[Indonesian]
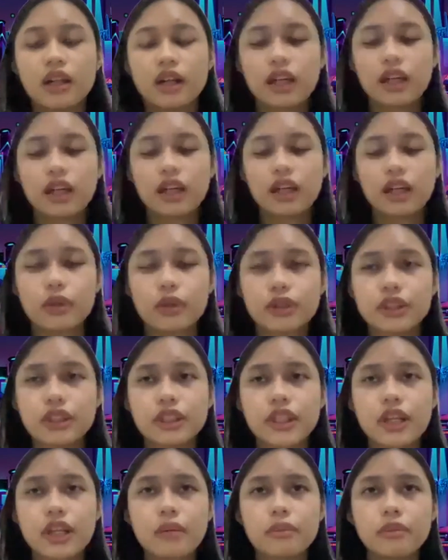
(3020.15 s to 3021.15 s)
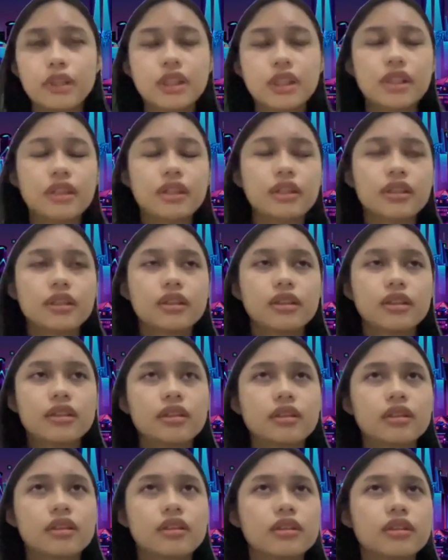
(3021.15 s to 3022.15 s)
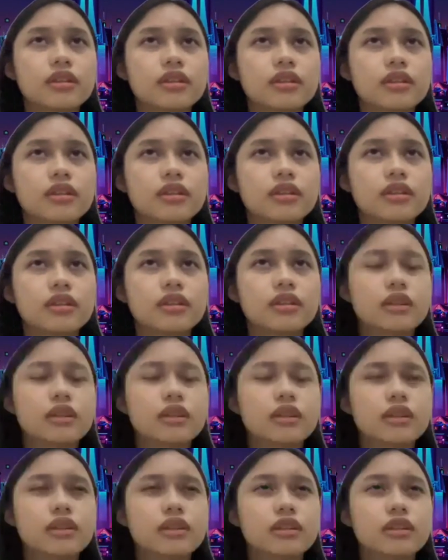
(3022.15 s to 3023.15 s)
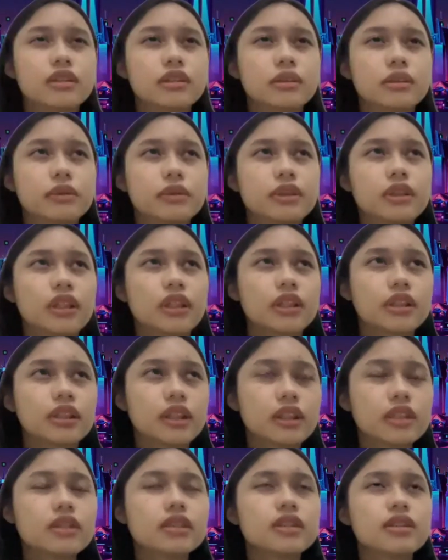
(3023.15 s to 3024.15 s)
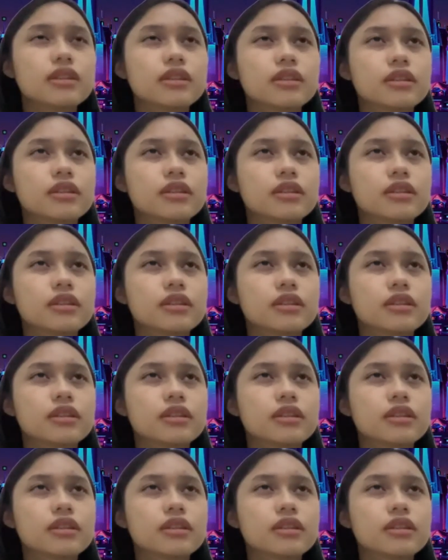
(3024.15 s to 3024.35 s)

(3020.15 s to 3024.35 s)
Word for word: Kalau project dummy uh, sebenarnya